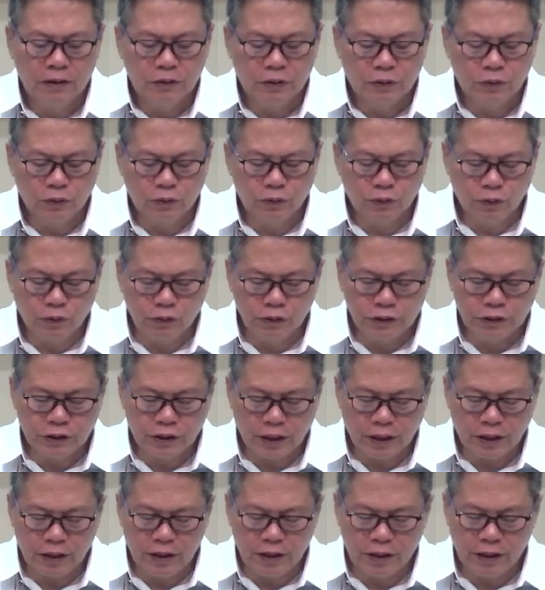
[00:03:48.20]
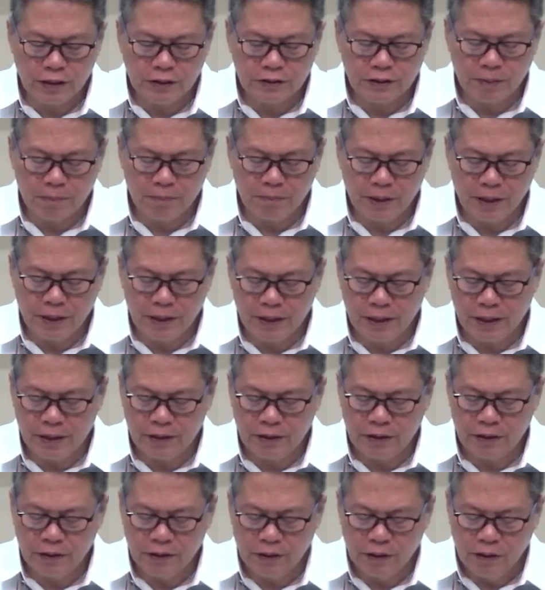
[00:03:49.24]
tungkol sa kanyang
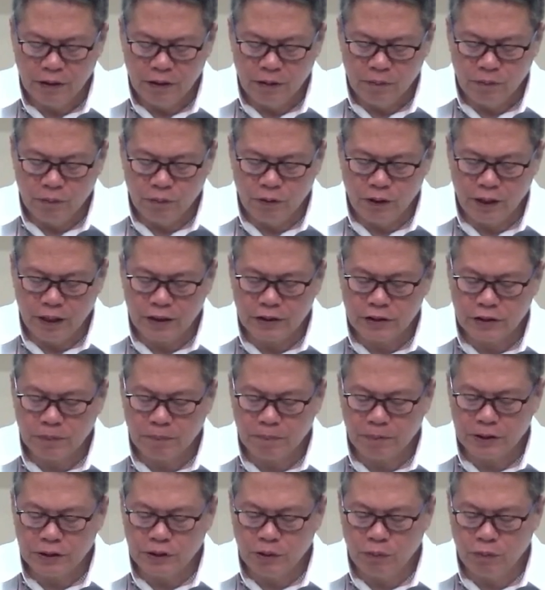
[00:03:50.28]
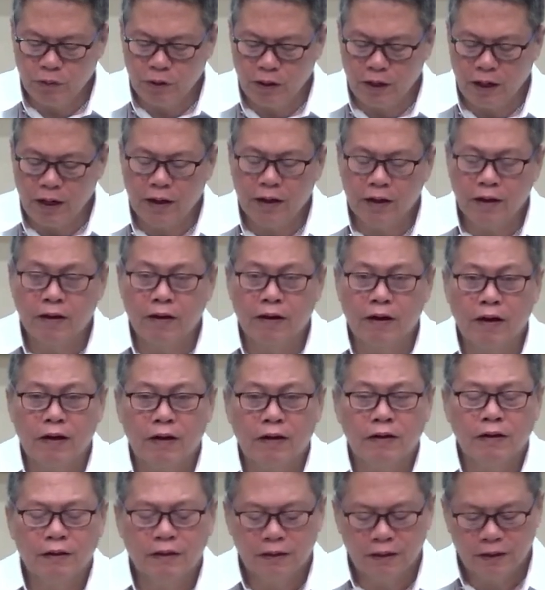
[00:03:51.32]
sambayan mula sa pasimula
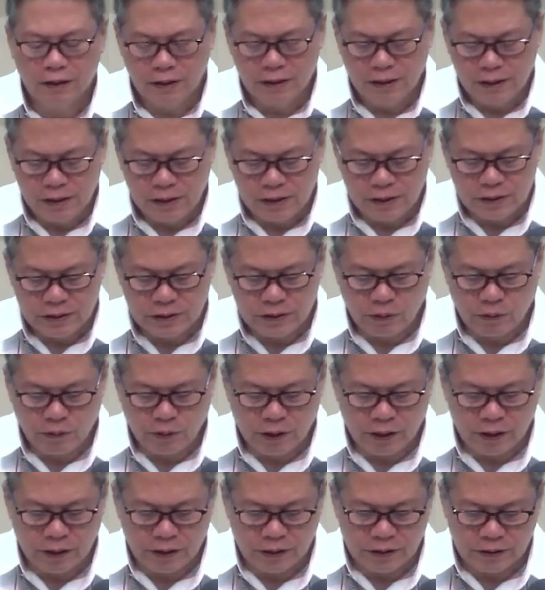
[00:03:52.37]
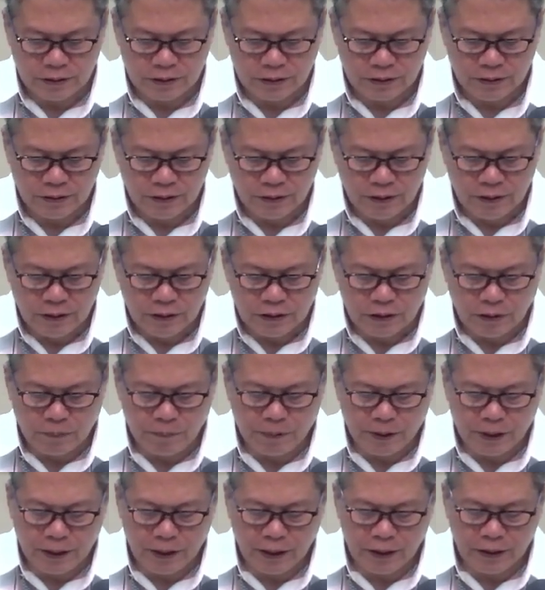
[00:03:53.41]
hanggang sa wakas.
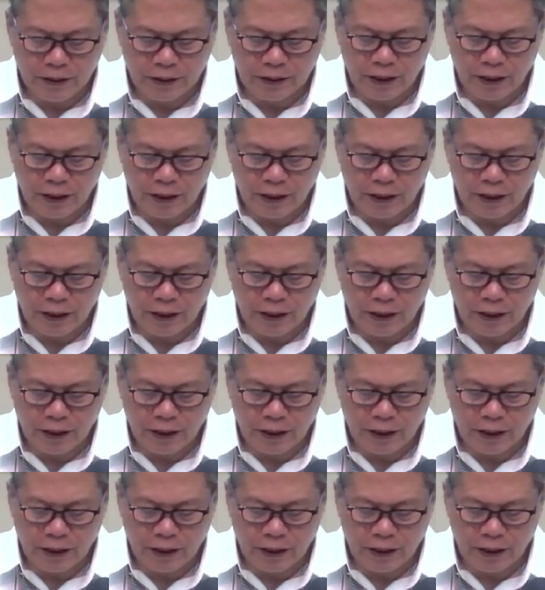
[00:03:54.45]
Sapagkat